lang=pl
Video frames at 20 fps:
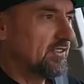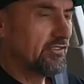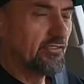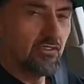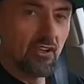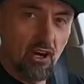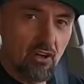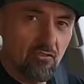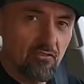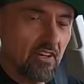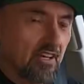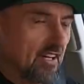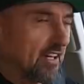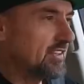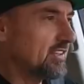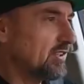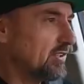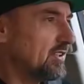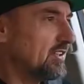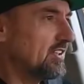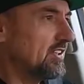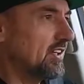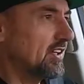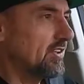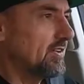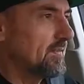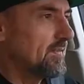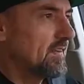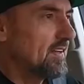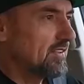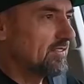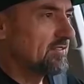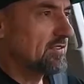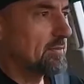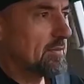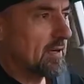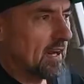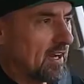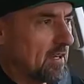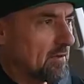nowe Renault Clio,
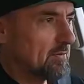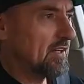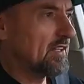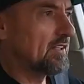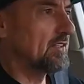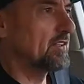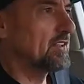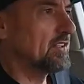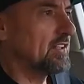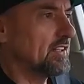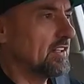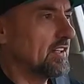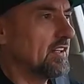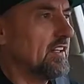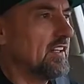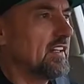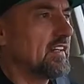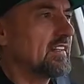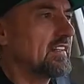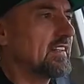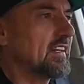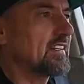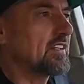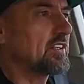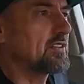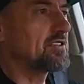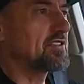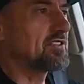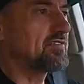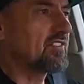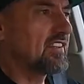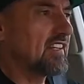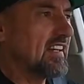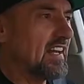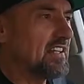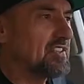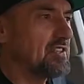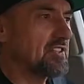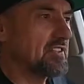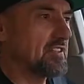wybrałem Renault Clio, dlatego że w
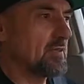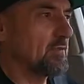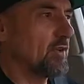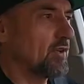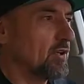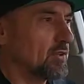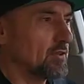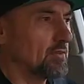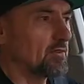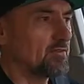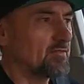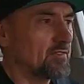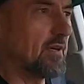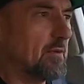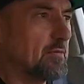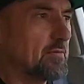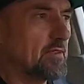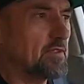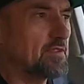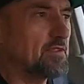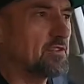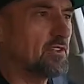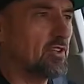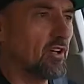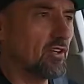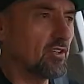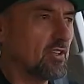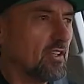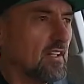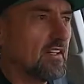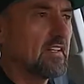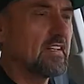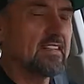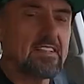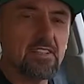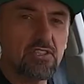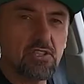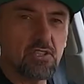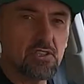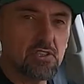klasie samochodów pojemności do
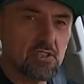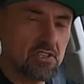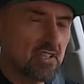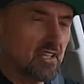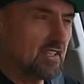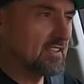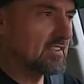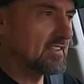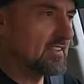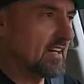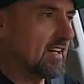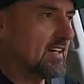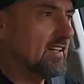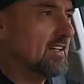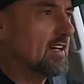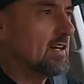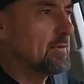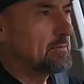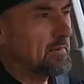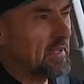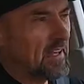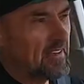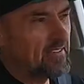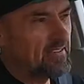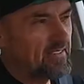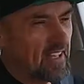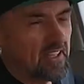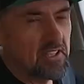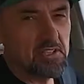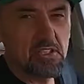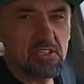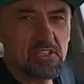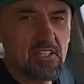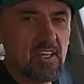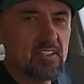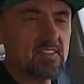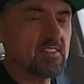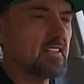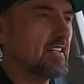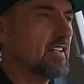1400 miałem większe
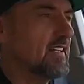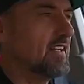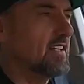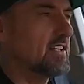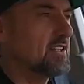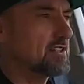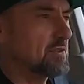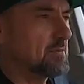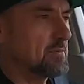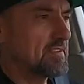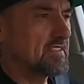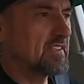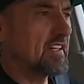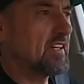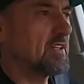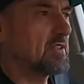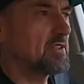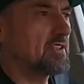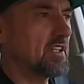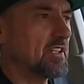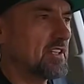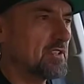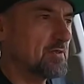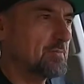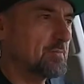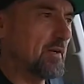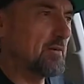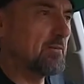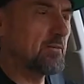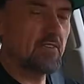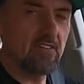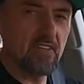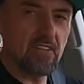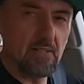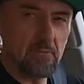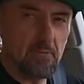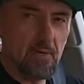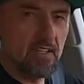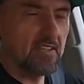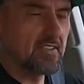szanse, żeby zająć jakieś
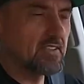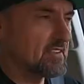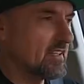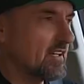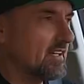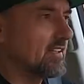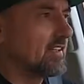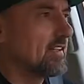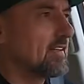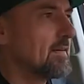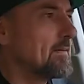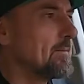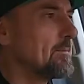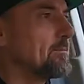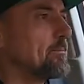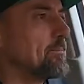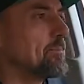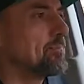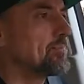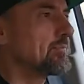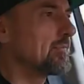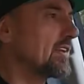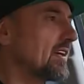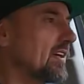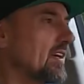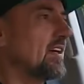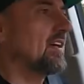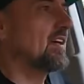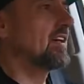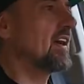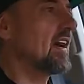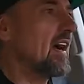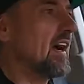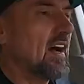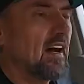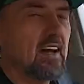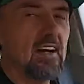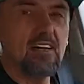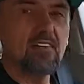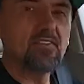premiowane miejsce. E,
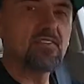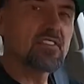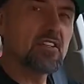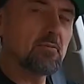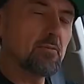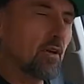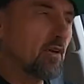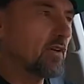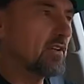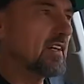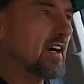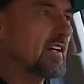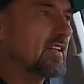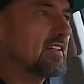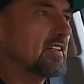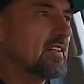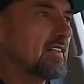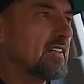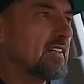a w samochodach